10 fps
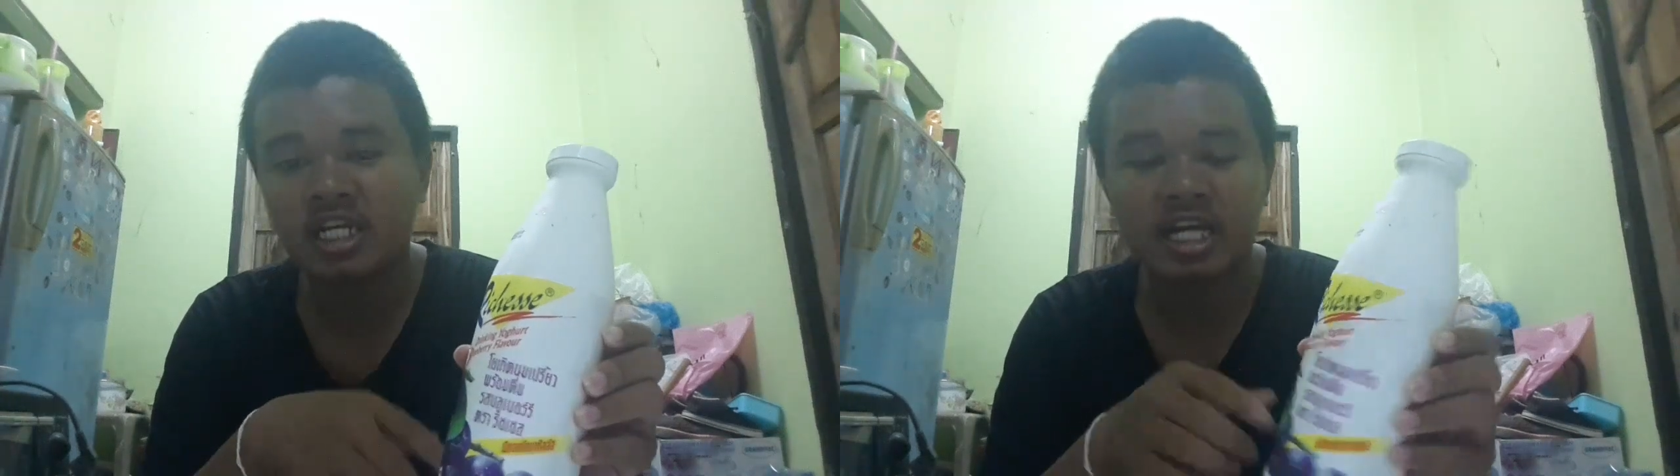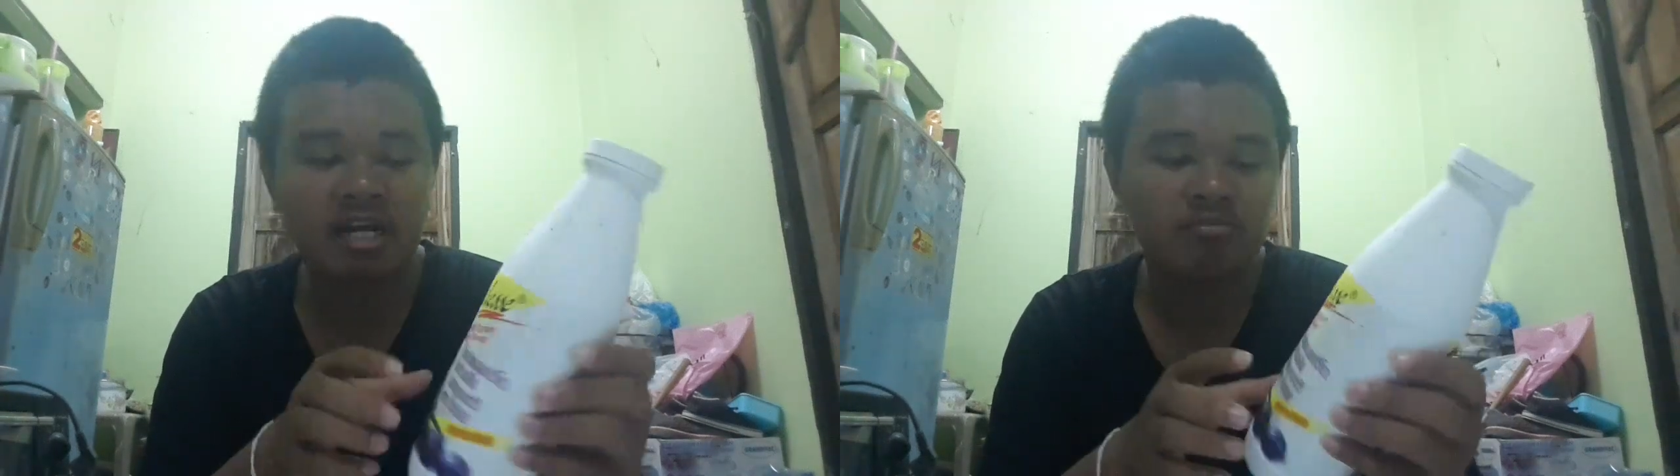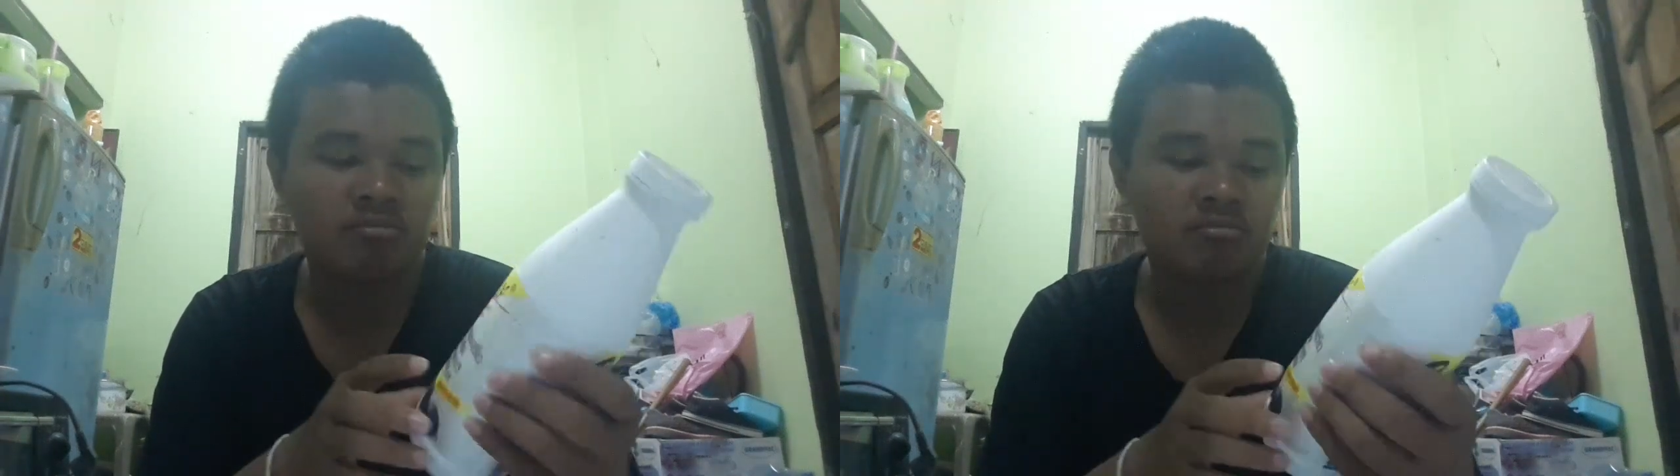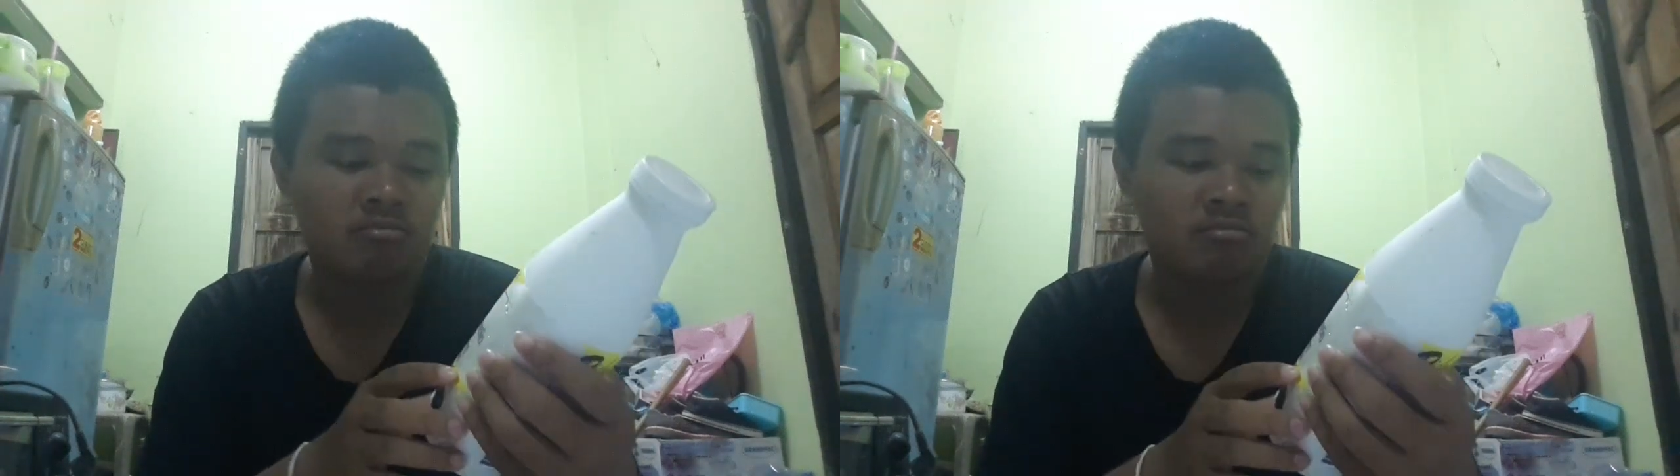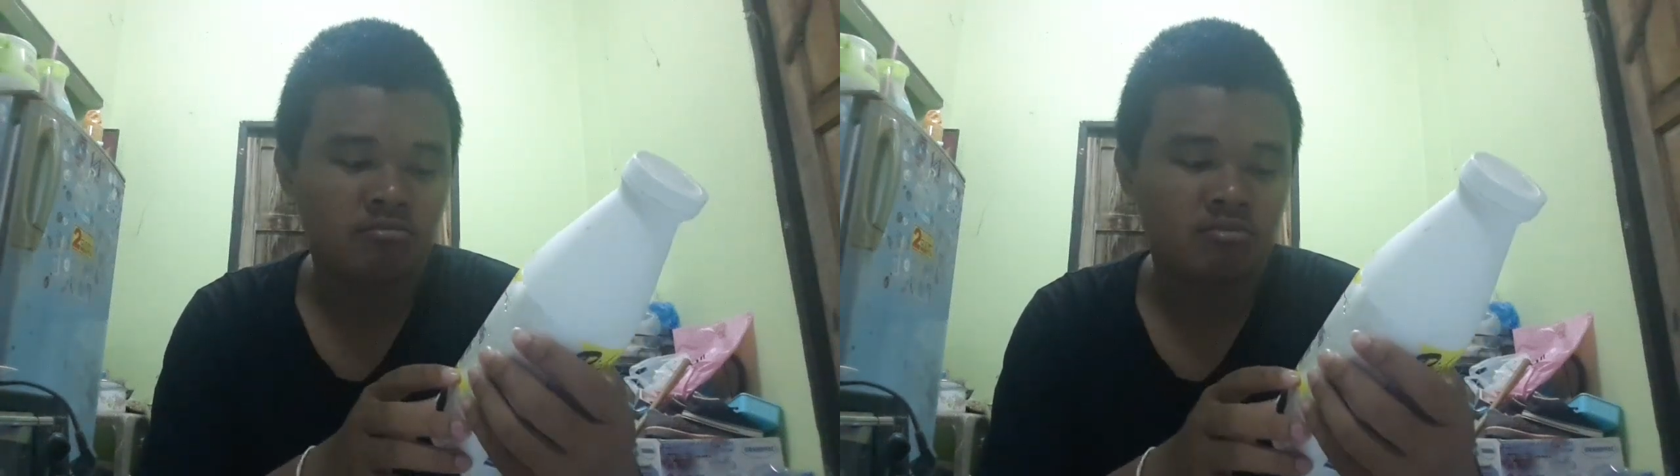นะครับ
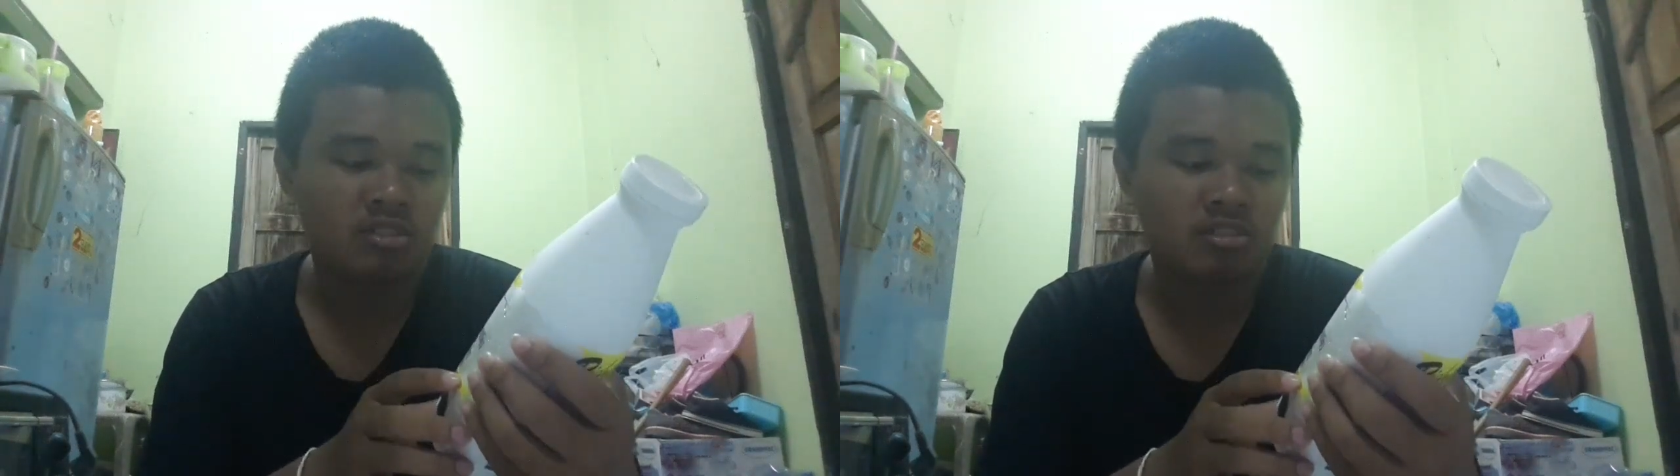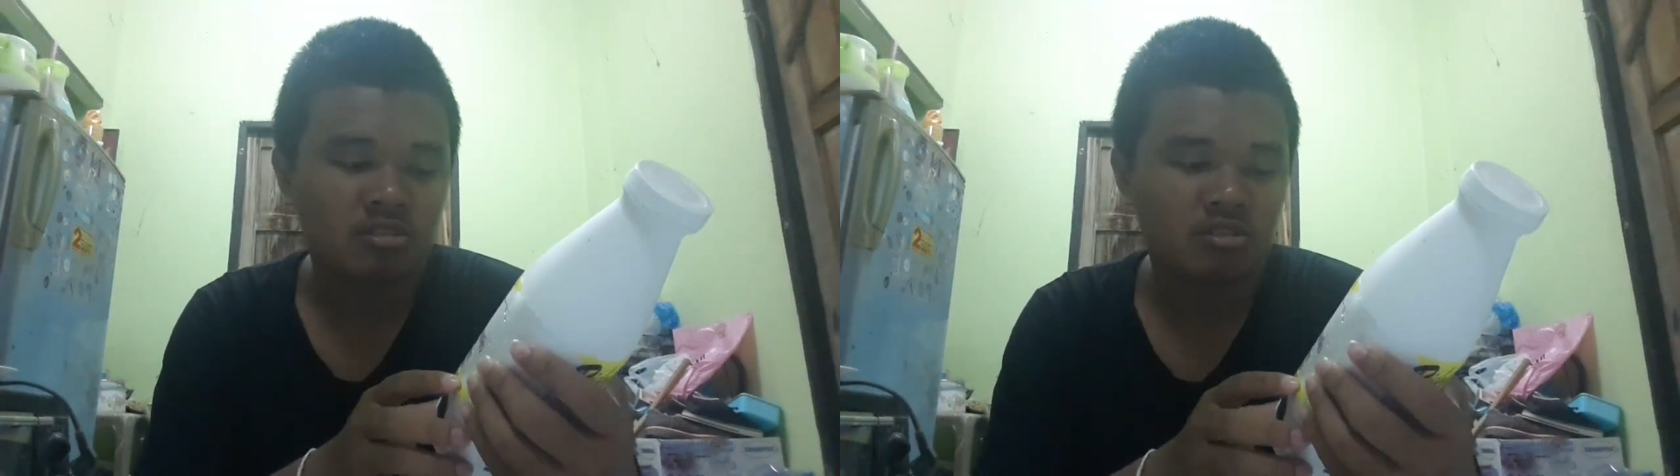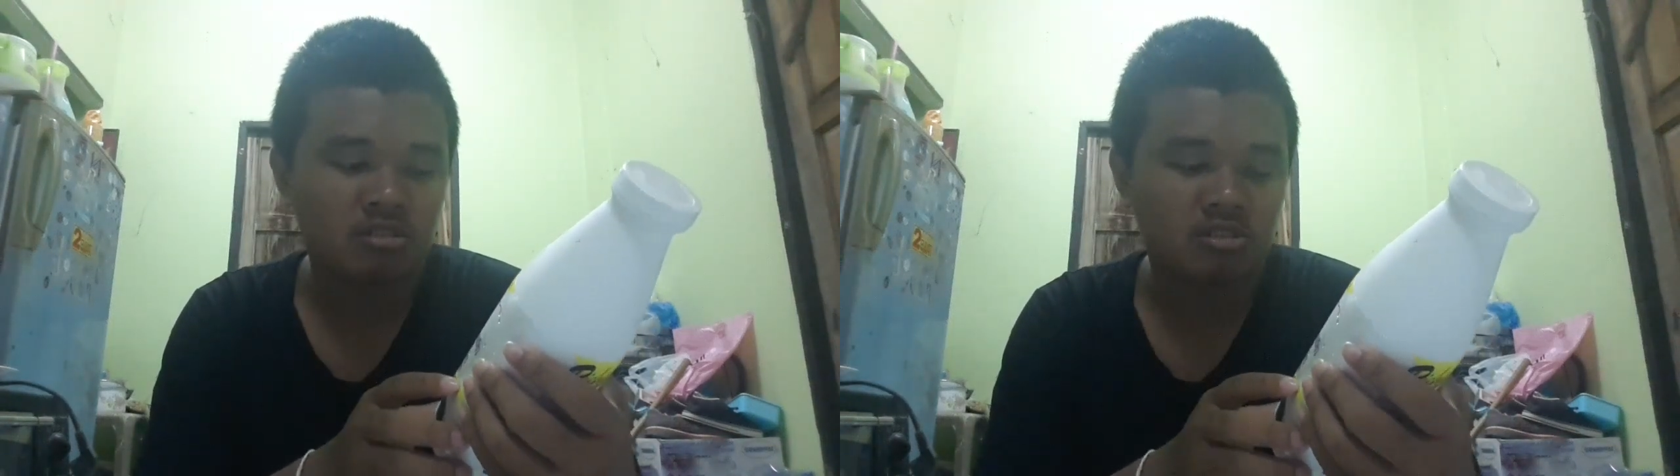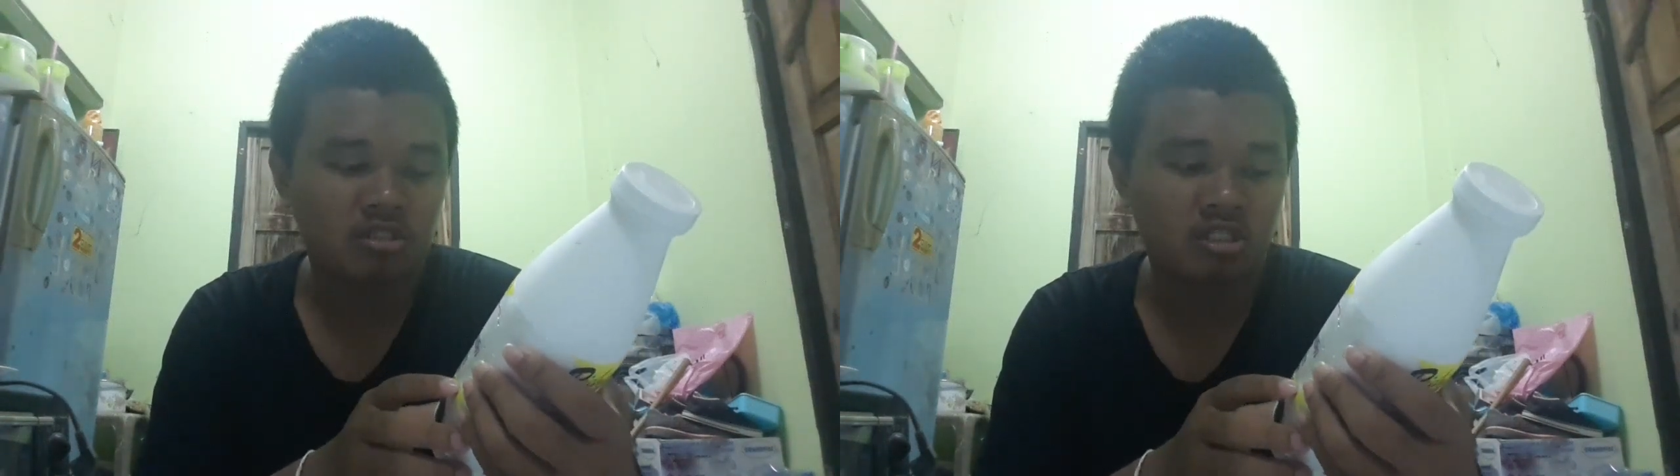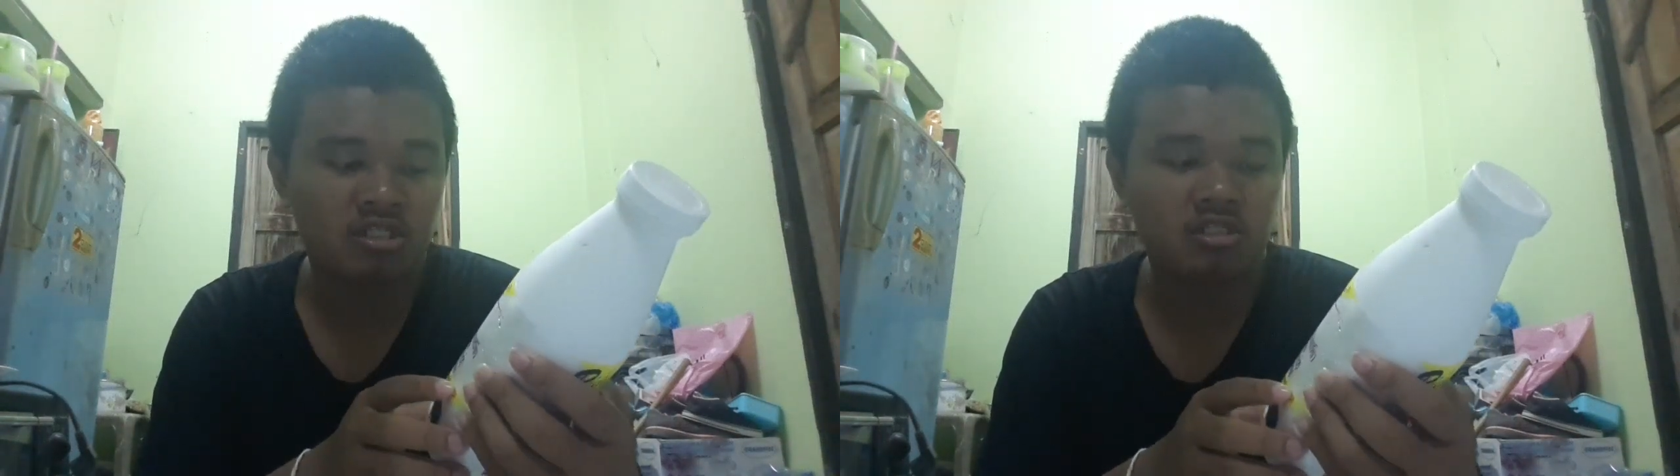ก็